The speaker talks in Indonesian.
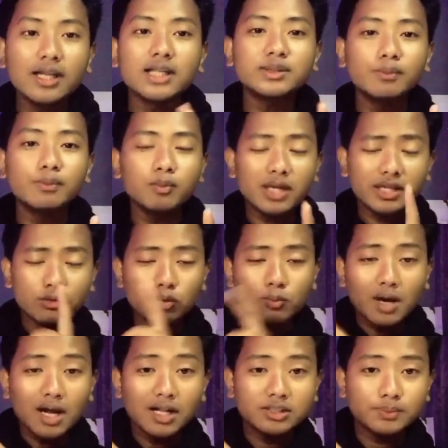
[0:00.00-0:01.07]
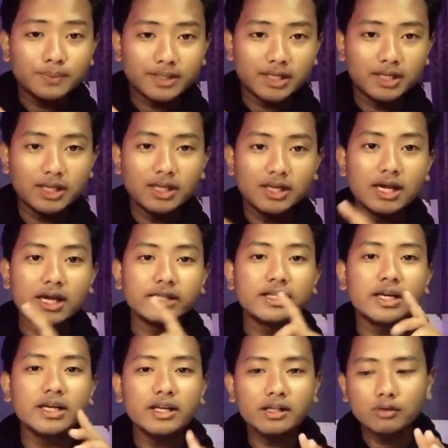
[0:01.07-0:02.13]
Nah, sebelumnya itu bakalan seperti ini. Nah,
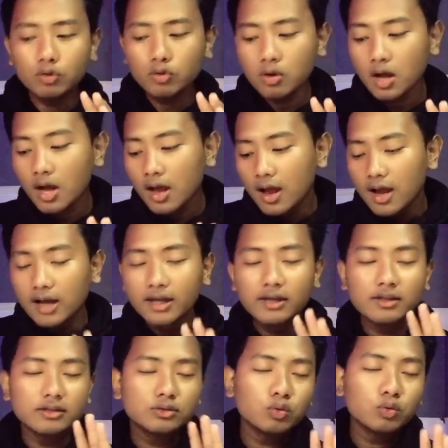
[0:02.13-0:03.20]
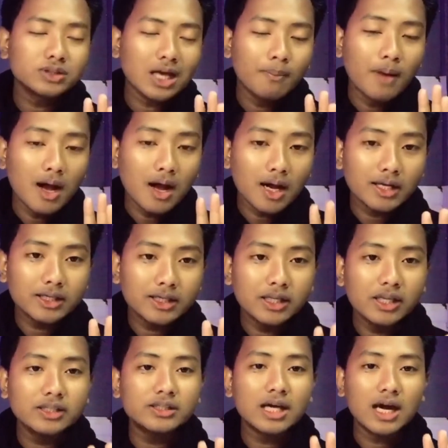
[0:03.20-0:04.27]
jadi itu mm, susah banget
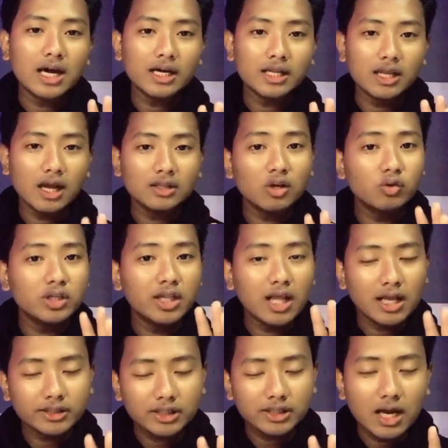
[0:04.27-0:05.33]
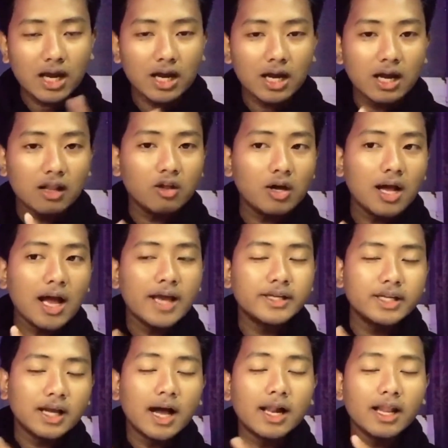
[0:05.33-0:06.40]
dicari atau dilacak kalau
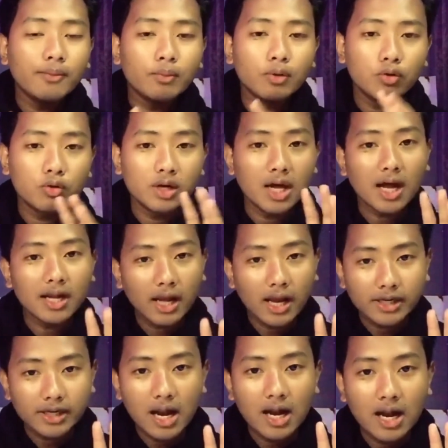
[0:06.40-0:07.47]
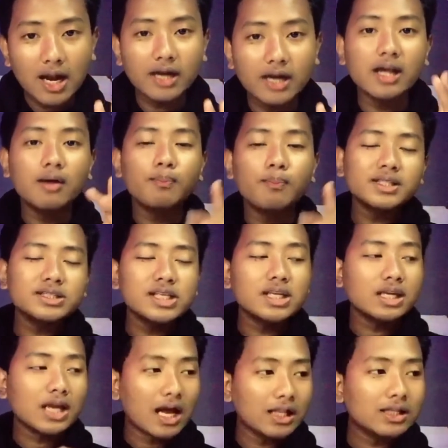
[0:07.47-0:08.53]
ID kalian menggunakan ID angka. Nah,
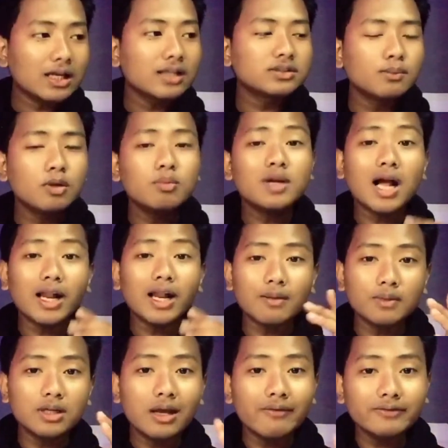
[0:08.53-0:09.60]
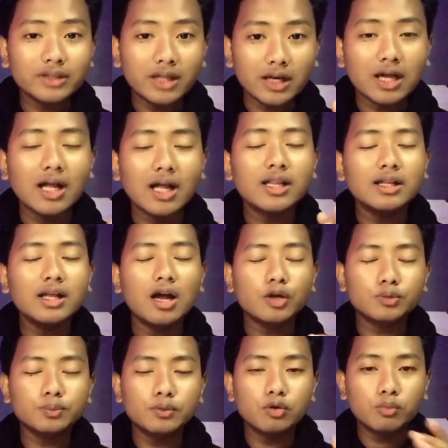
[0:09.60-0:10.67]
pastikan sebelum kalian mendaftar, kalian
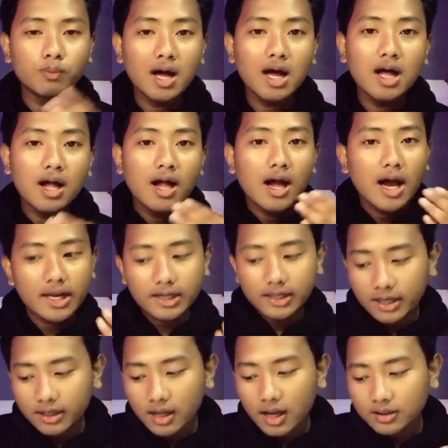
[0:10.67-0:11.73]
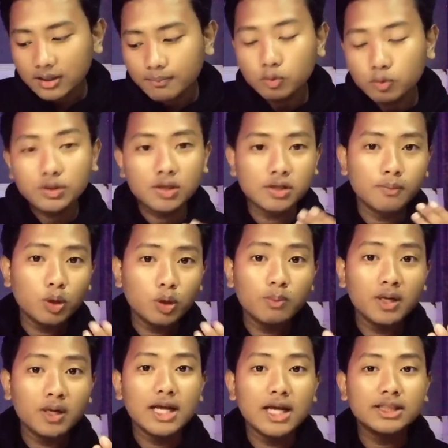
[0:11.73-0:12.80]
harus merubah ID capture tersebut
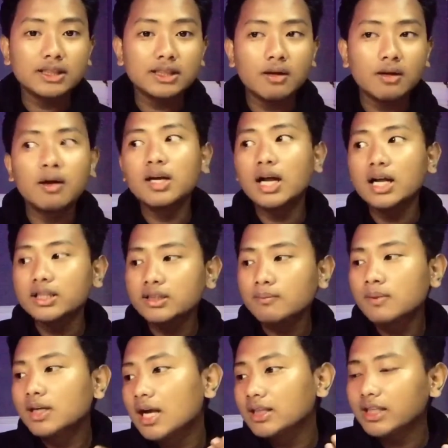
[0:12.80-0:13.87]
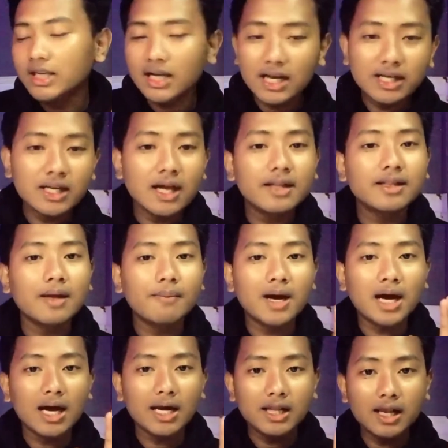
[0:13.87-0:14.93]
eh, menggantikan dengan
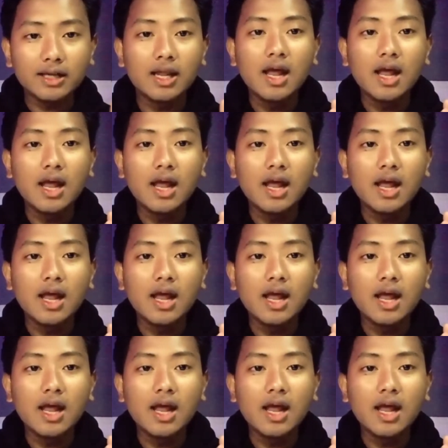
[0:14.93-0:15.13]
nama kalian.